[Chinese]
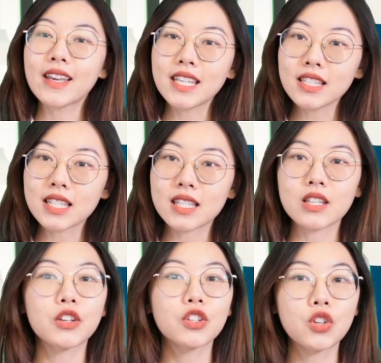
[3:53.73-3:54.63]
因
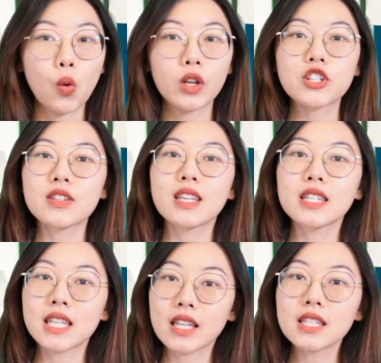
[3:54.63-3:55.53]
此有了这些
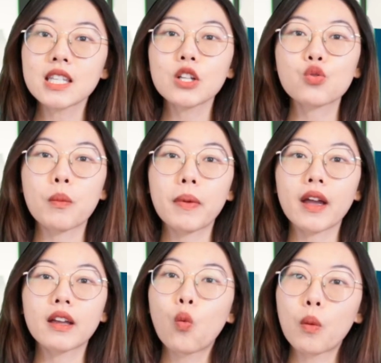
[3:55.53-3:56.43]
前期的准
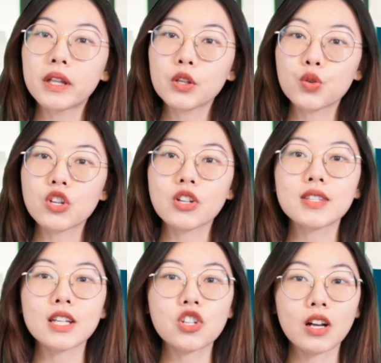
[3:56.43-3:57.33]
备，我们的学生
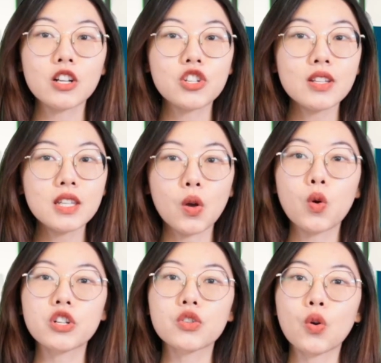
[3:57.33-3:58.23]
在整个申请
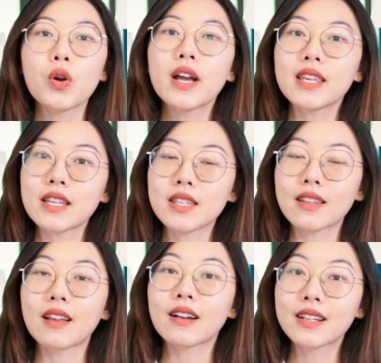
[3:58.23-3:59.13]
过程中也
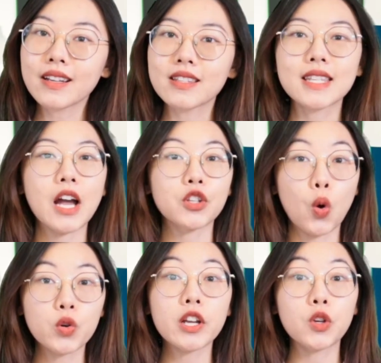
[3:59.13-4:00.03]
显得更加
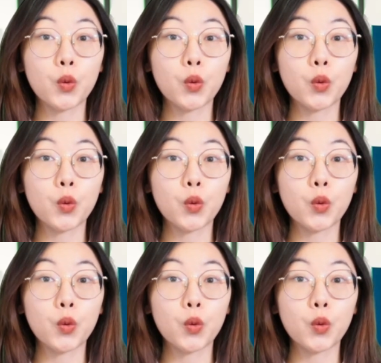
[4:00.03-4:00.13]
游刃